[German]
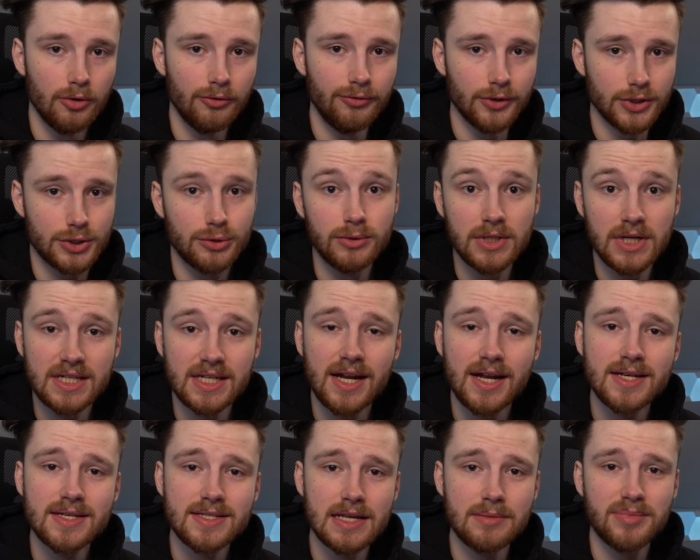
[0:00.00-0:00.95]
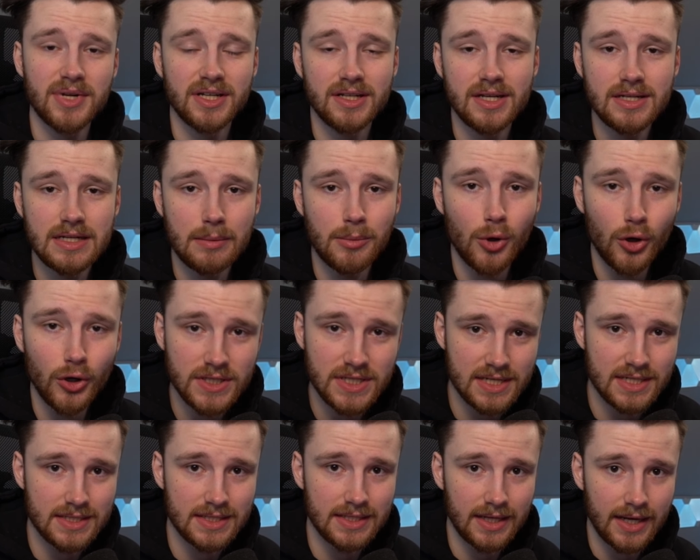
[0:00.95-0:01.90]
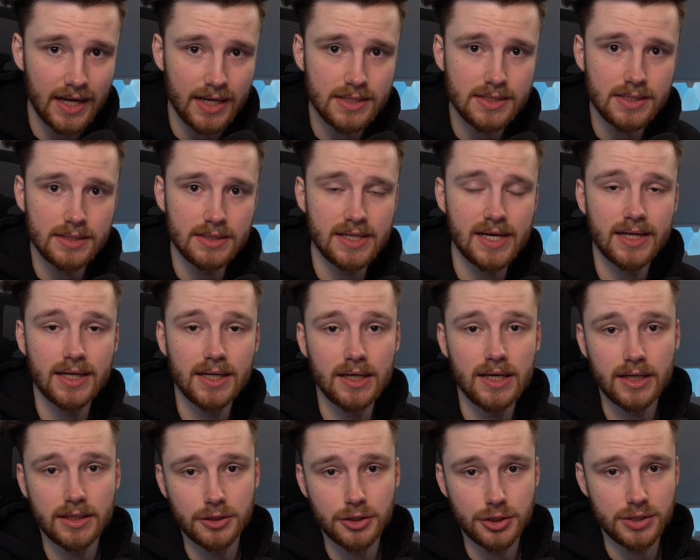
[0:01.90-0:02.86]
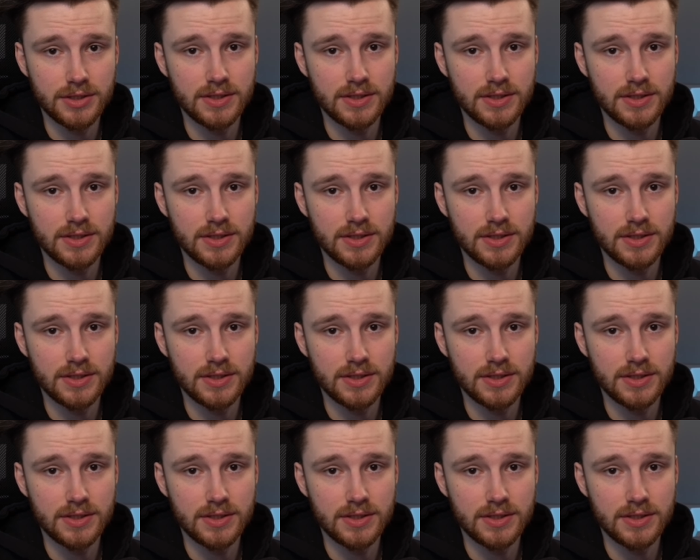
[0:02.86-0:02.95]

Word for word: Fortuna 3 ist ein Planet am äußersten Rand der galaktischen